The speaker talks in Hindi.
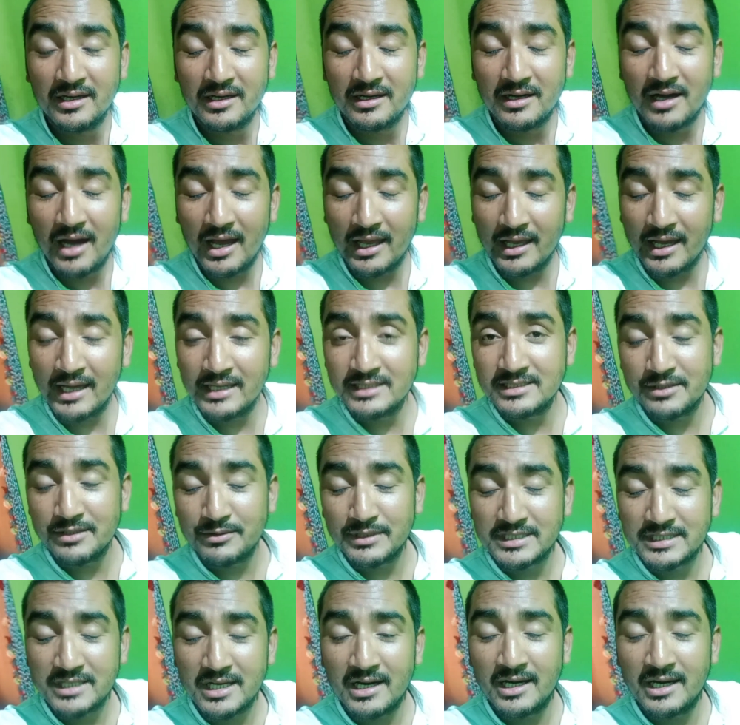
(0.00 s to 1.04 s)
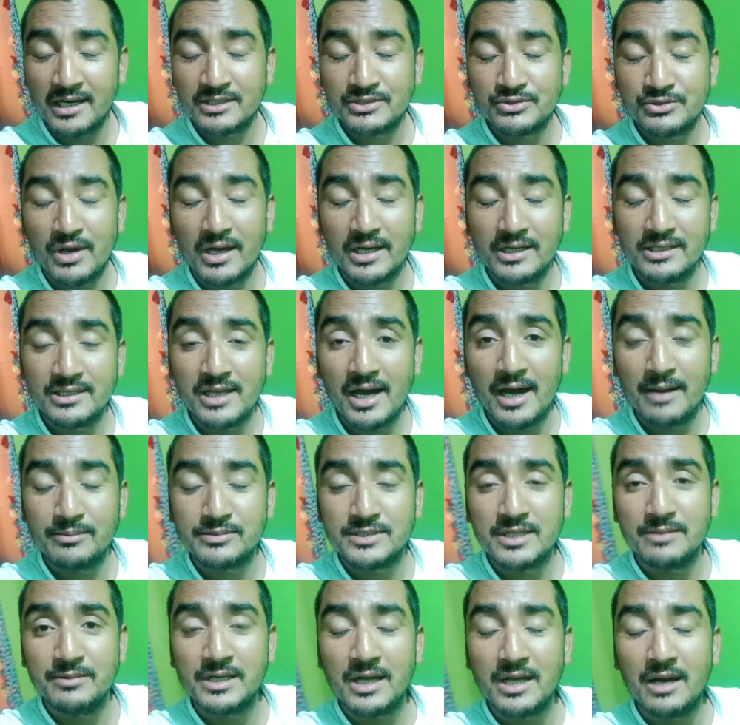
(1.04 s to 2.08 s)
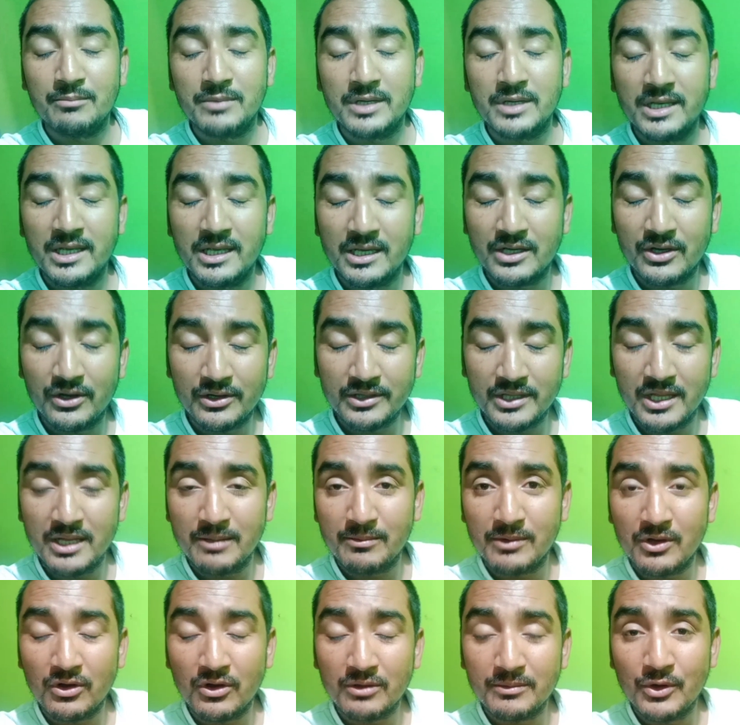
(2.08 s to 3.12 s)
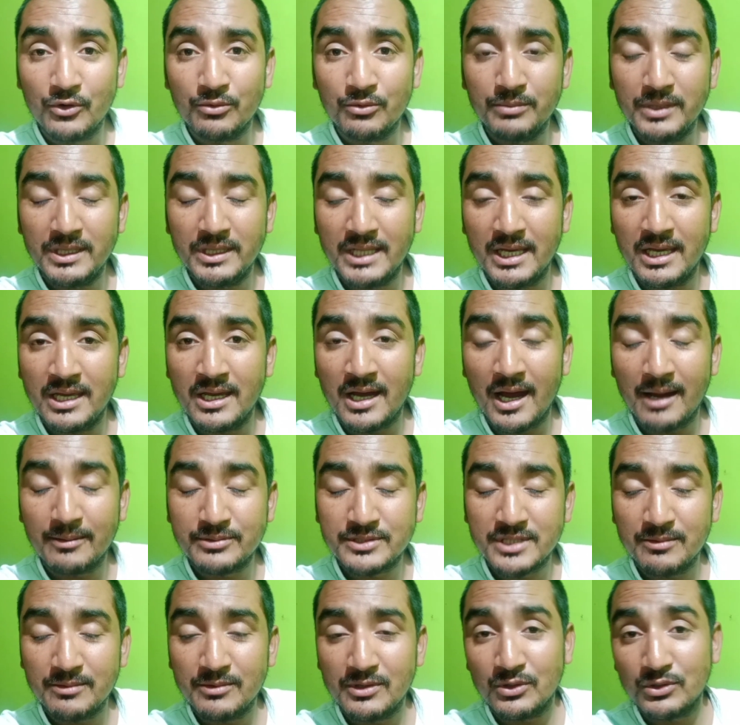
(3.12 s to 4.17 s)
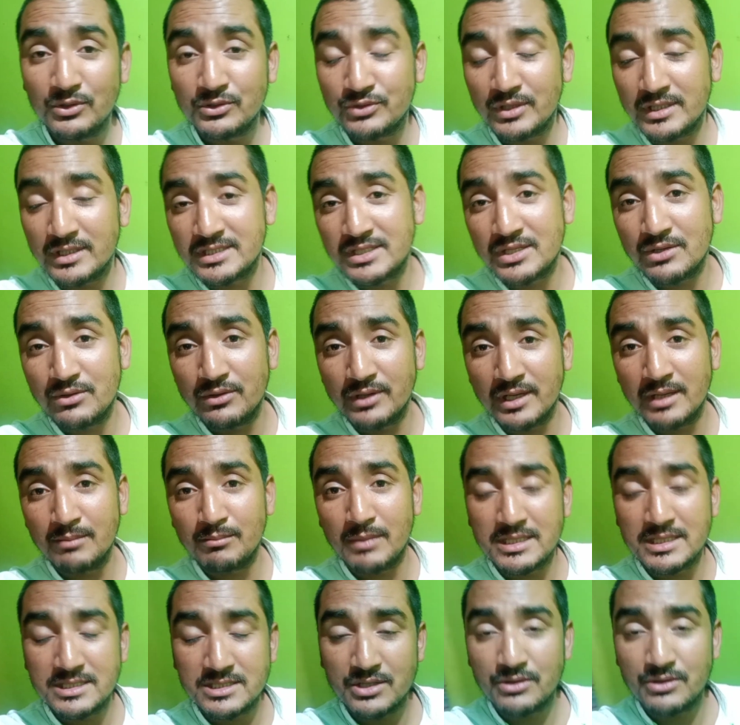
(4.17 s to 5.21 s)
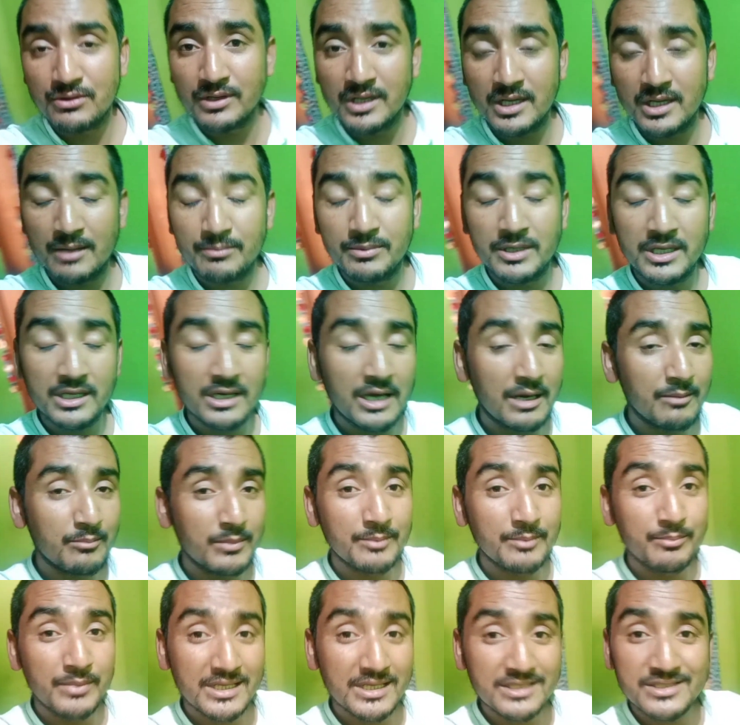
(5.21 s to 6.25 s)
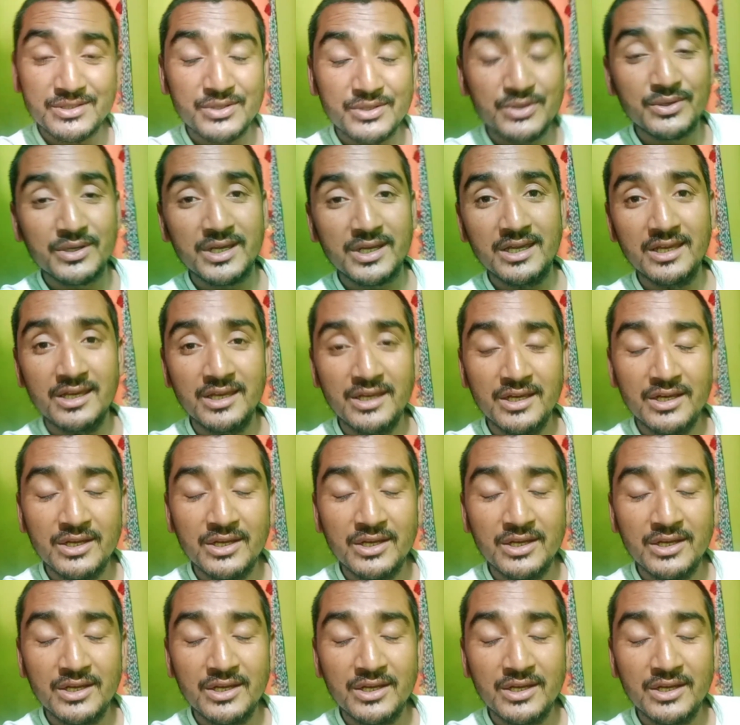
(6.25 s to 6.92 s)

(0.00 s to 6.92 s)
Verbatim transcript: हाय गाइज नमस्कार स्वागत है आप सभी का मेरे एक और नए ब्लॉग में उम्मीद है आप सभी लोग स्वस्थ होंगे मस्त होंगे अपने काम में व्यस्त होंगे